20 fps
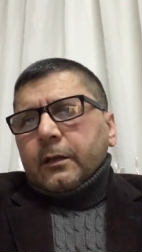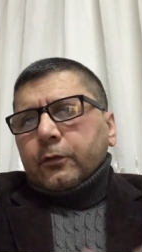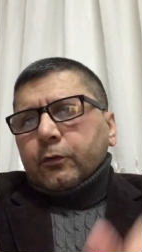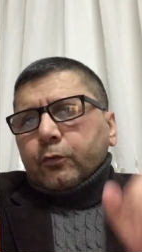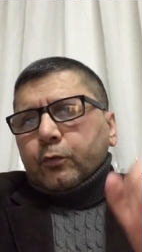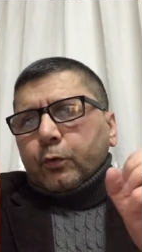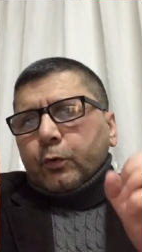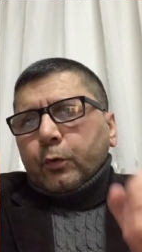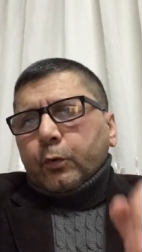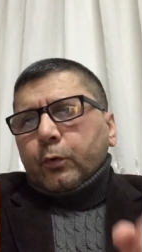
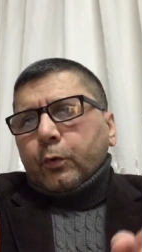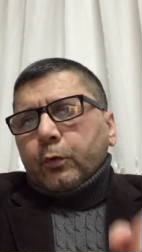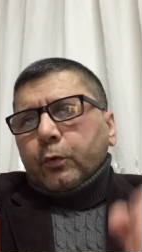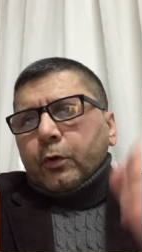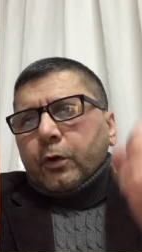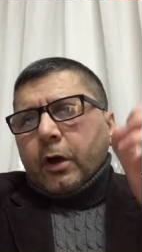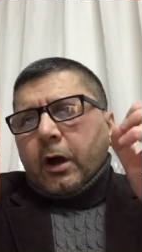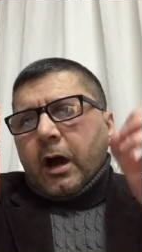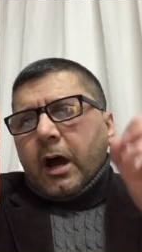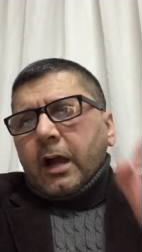
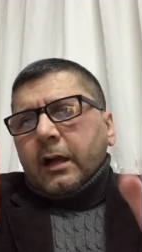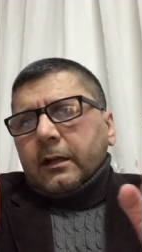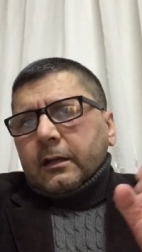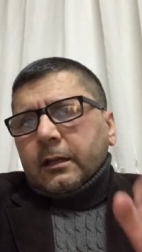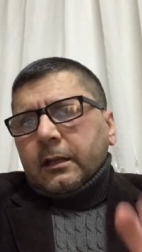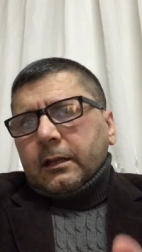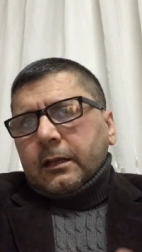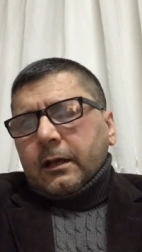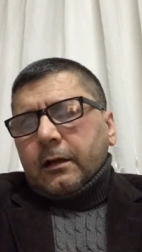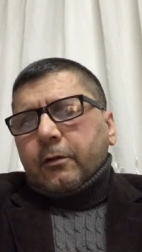duyguyu
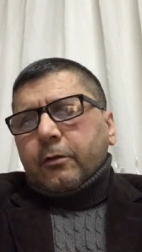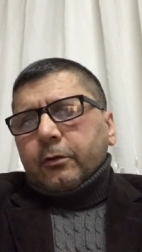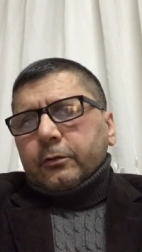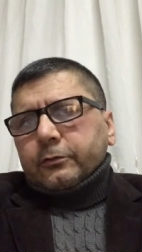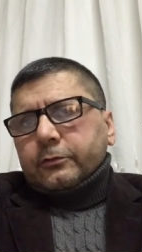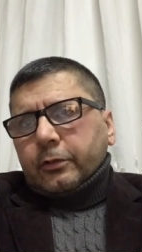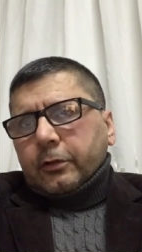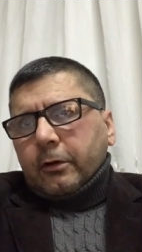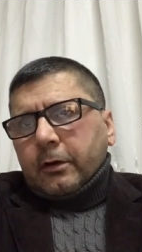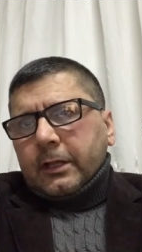aklıyla
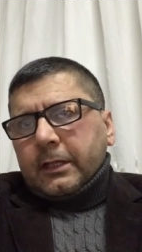kontrol